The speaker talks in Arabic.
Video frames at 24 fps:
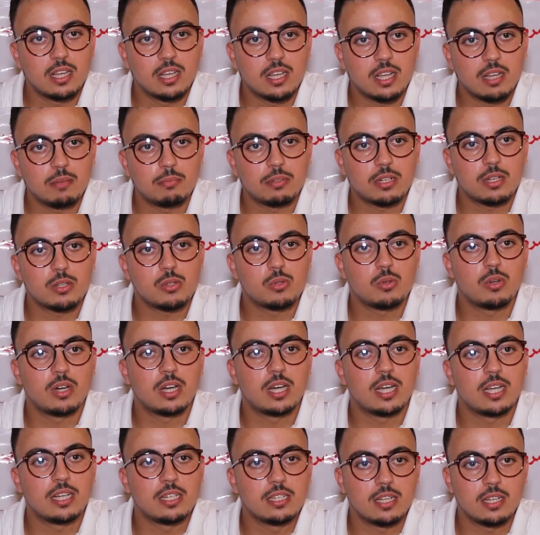
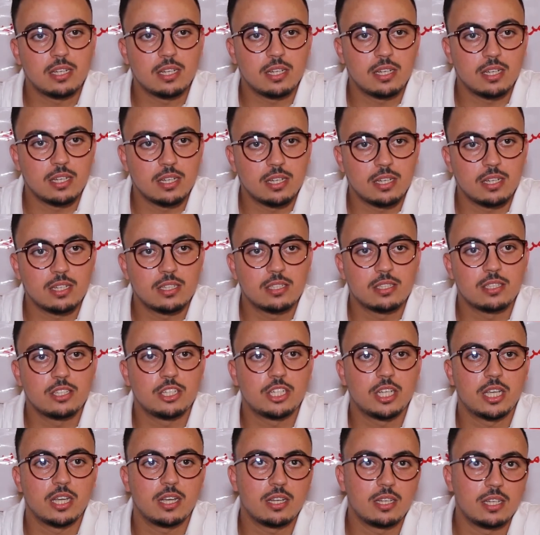أبرزها أن
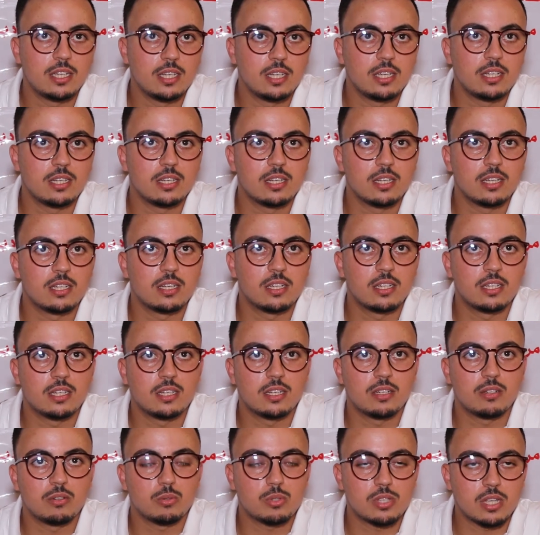التنشئة
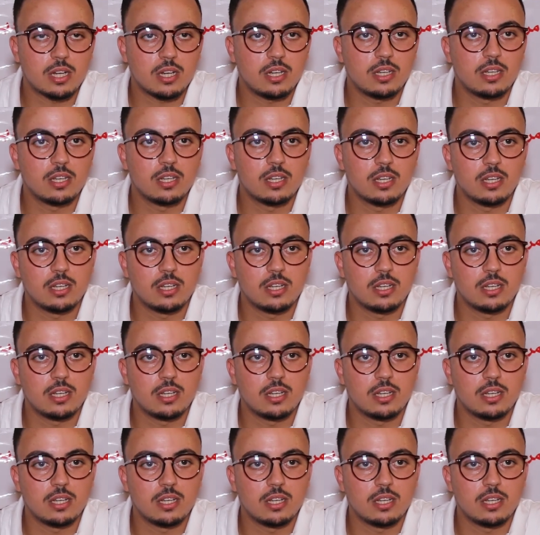للأسرة